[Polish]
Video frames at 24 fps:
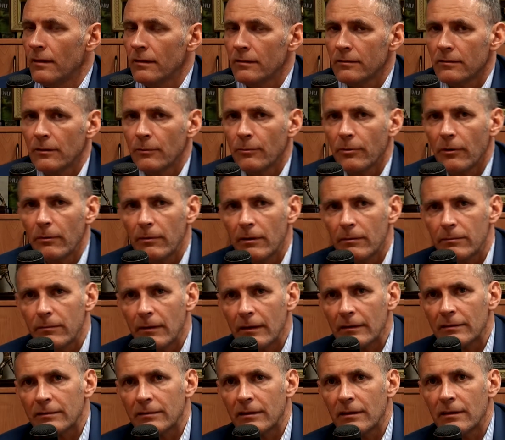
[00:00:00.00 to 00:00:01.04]
Jest to problem
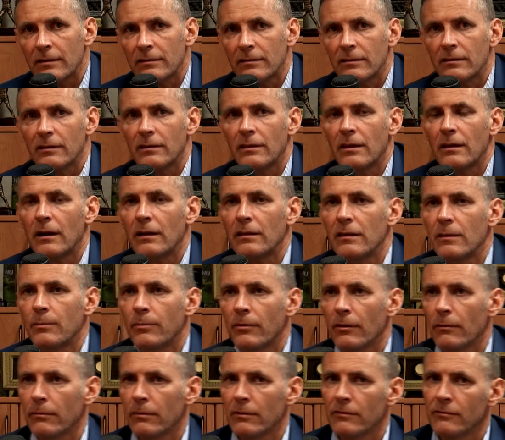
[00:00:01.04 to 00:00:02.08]
miasta, jest to generalnie
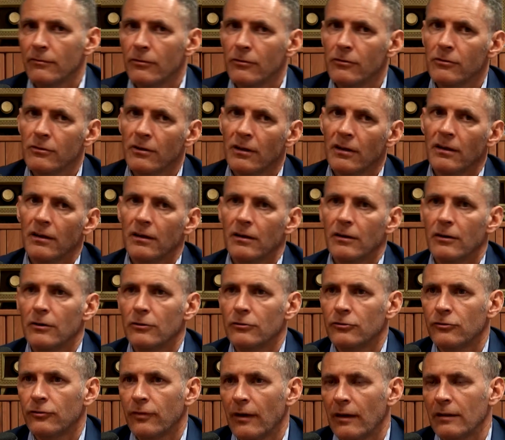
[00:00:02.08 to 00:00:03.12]
problem w ogóle
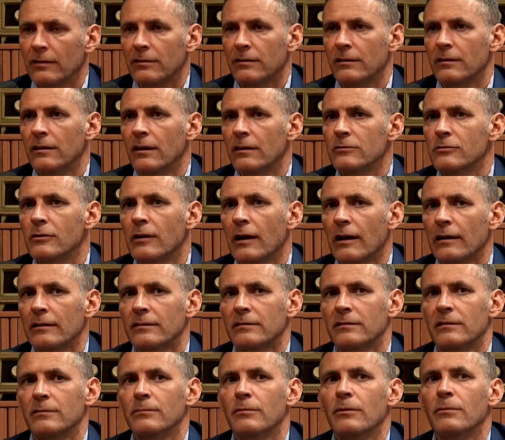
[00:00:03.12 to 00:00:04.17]
oświaty i
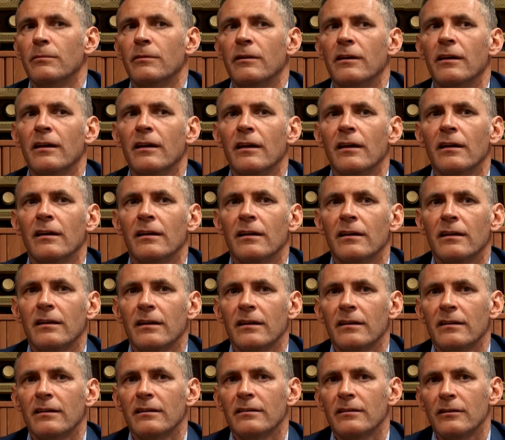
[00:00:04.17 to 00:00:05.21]
edukacji, bo my
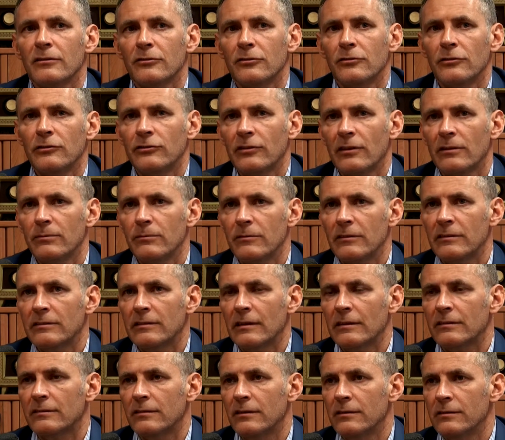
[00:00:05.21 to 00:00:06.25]
y, oczywiście
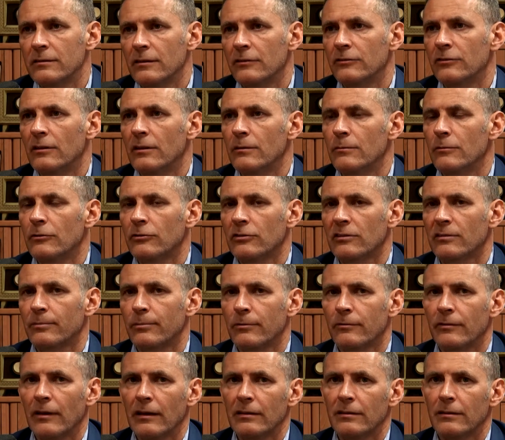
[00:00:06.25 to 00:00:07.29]
administracyjnie dzielimy się z
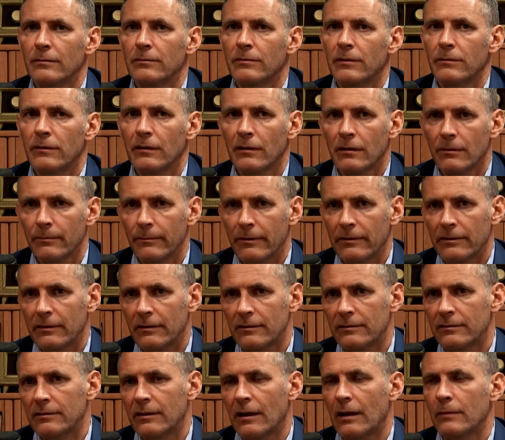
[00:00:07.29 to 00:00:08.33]
powiatem tymi
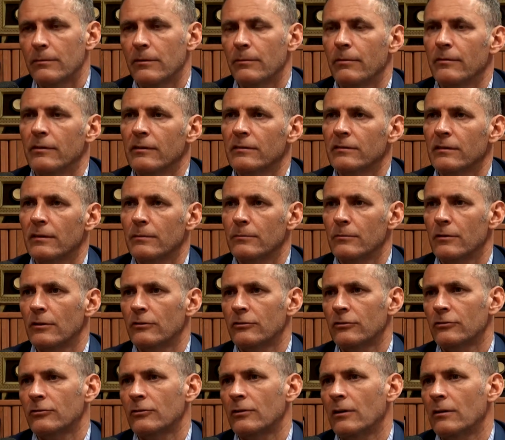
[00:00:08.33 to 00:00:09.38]
kompetencjami. Powiat zajmuje
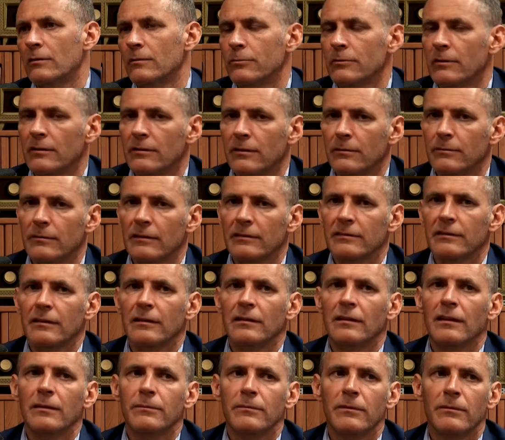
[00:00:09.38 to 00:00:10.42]
się szkołami
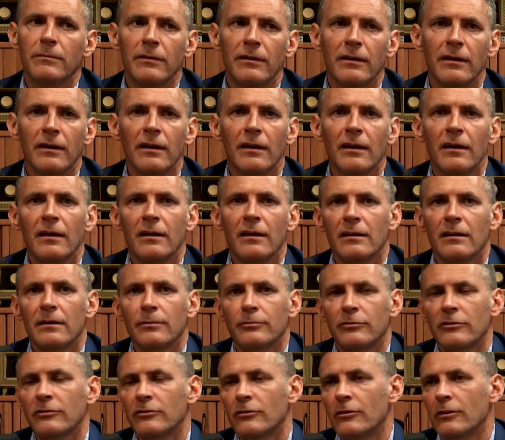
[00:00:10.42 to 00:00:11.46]
ponadgimnazjalnymi, my
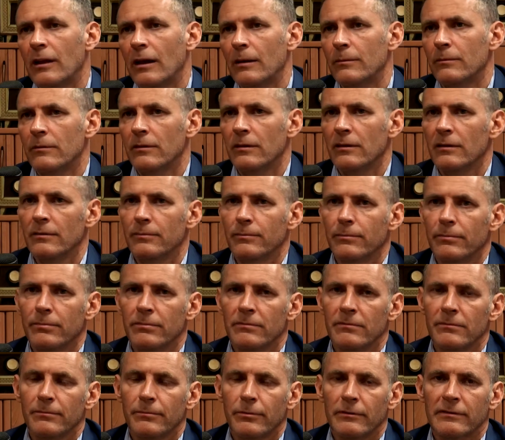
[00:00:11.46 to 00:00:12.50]
przedszkolami,
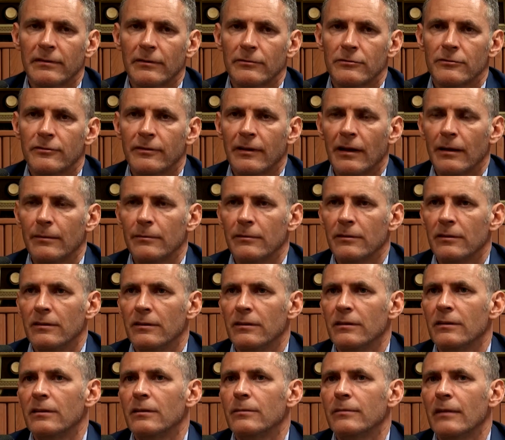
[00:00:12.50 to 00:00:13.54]
y, podstawówkami
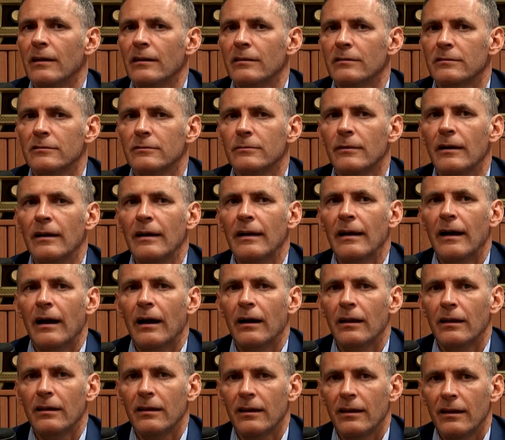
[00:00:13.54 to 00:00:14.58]
i gimnazjum,
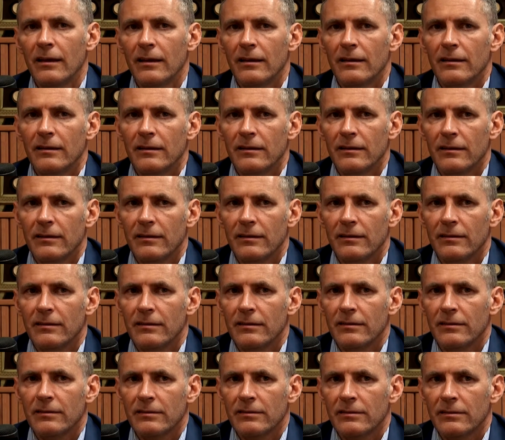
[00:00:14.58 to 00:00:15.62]
ale y,
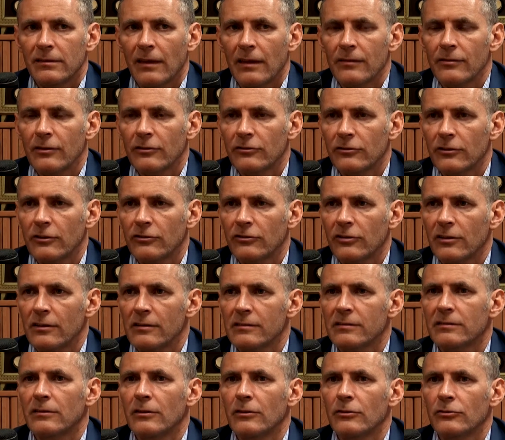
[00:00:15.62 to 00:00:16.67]
Najważniejsze
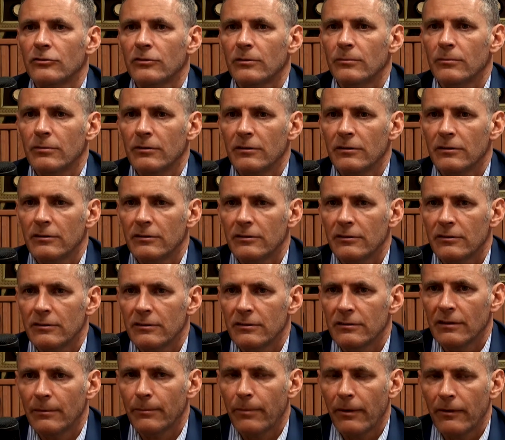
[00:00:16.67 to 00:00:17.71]
jest to, żeby
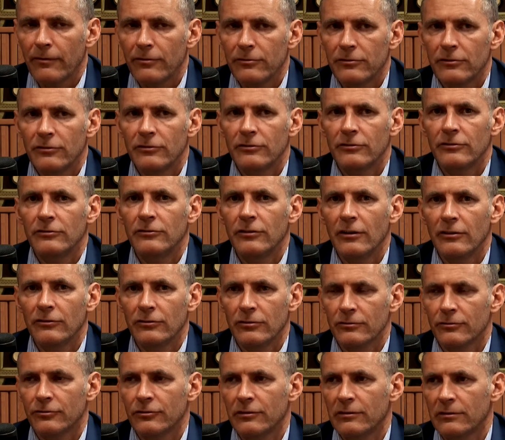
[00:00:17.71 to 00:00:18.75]
zapewnić
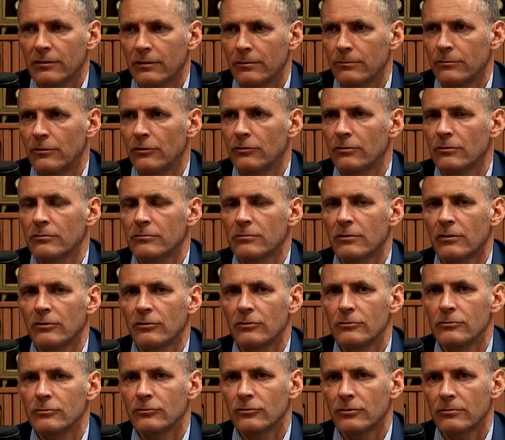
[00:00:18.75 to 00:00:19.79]
dzieciom, wszystkim dzieciom, które
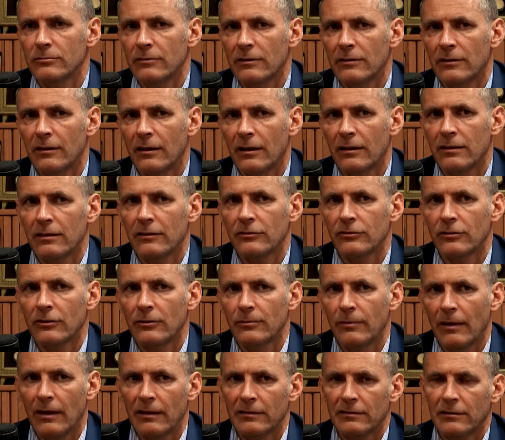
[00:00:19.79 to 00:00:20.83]
się uczą na terenie naszego
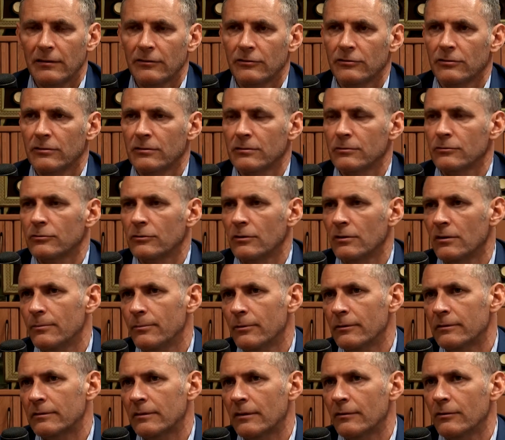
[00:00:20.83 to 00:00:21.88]
miasta, czy to są szkoły
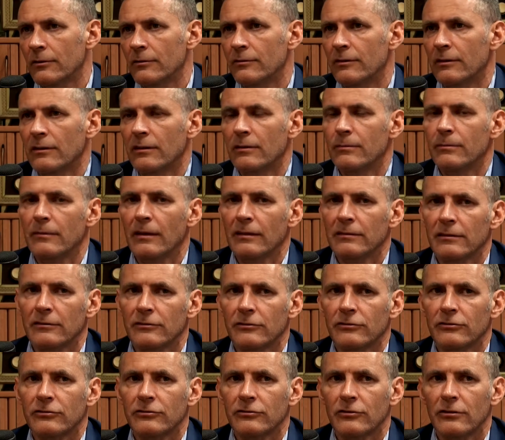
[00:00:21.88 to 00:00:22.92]
podstawowe, gimnazja,
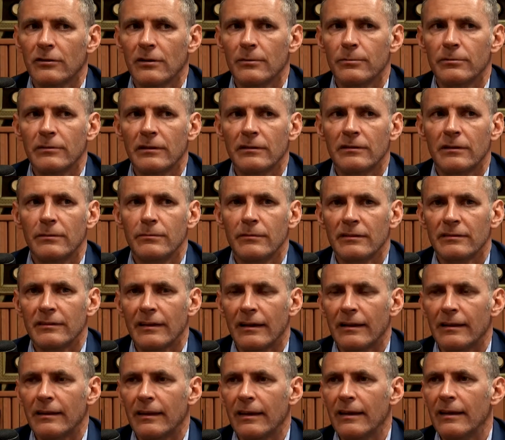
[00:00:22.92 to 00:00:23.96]
czy szkoły
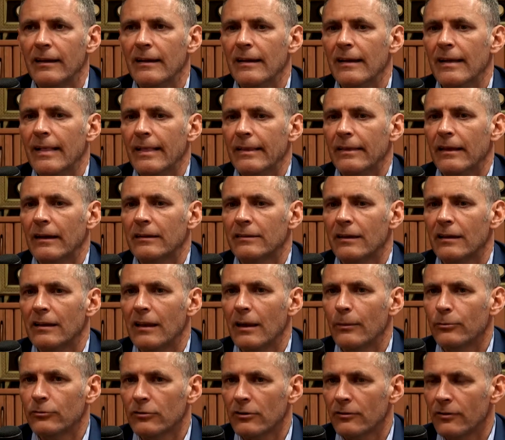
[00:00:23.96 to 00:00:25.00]
ponadgimnazjalne, jak
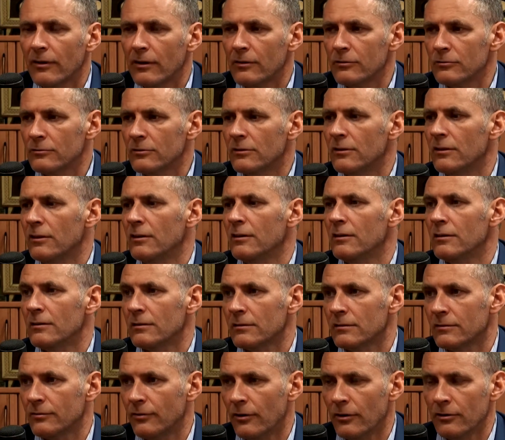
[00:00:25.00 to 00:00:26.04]
najlepsze warunki
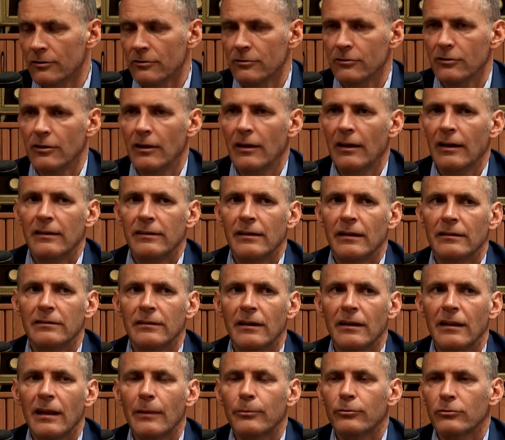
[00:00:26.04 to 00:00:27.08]
rozwoju, jak
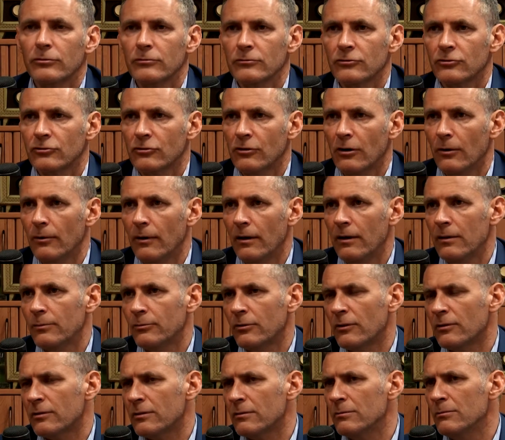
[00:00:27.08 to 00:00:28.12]
najlepszą szkołę i
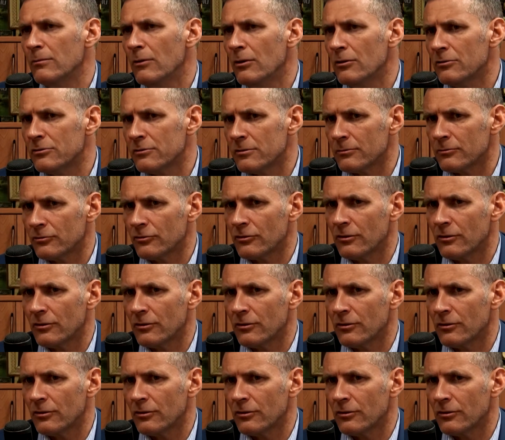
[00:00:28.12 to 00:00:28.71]
przede wszystkim mądrą